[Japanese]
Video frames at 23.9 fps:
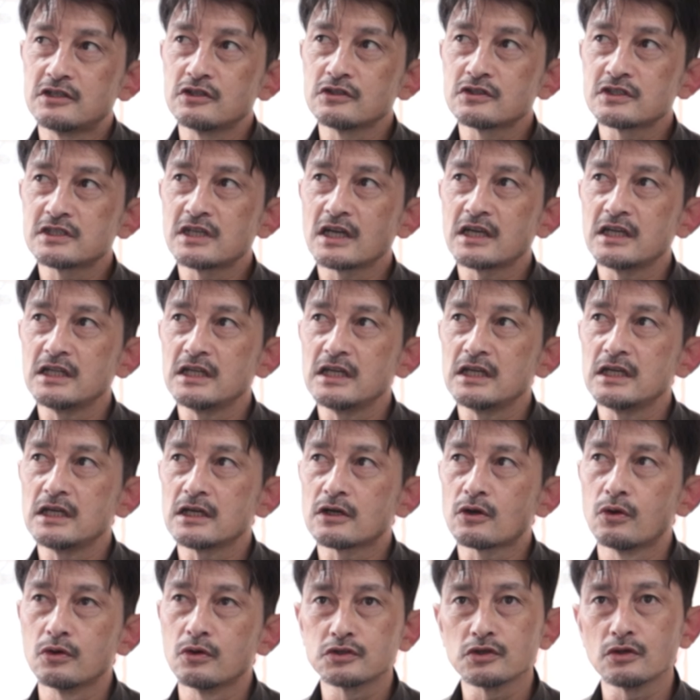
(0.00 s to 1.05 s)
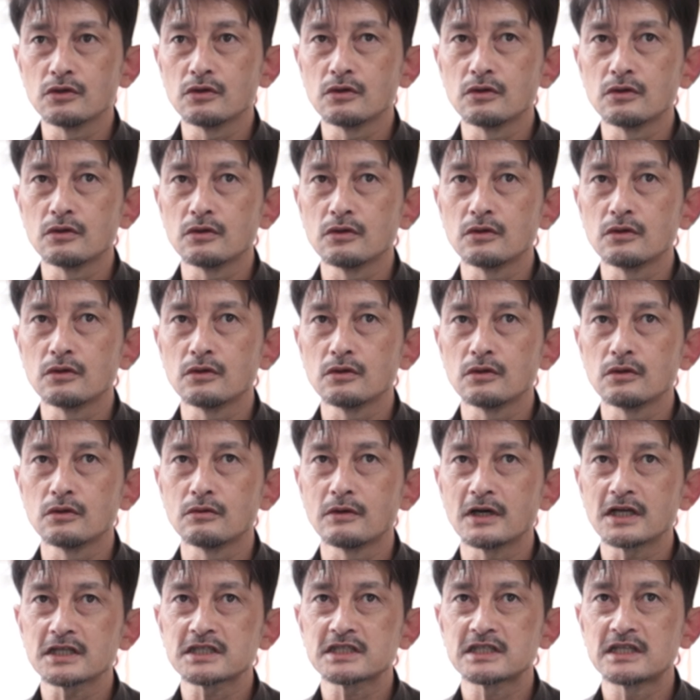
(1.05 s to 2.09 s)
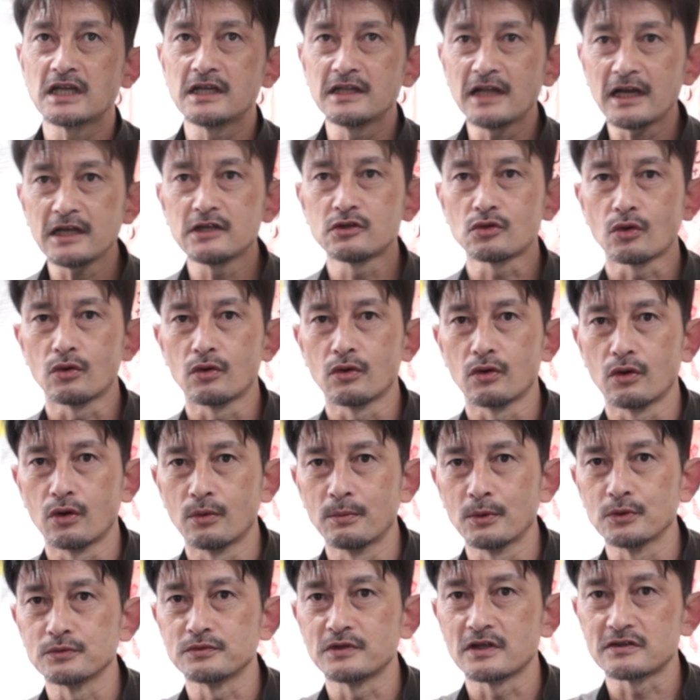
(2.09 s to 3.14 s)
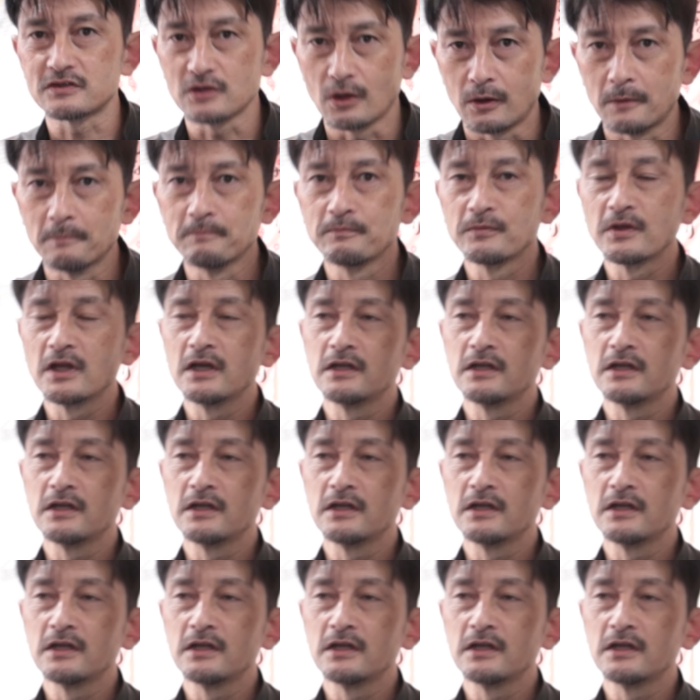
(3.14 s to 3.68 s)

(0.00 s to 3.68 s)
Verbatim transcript: 術的に向上はしてないと思うんですよ。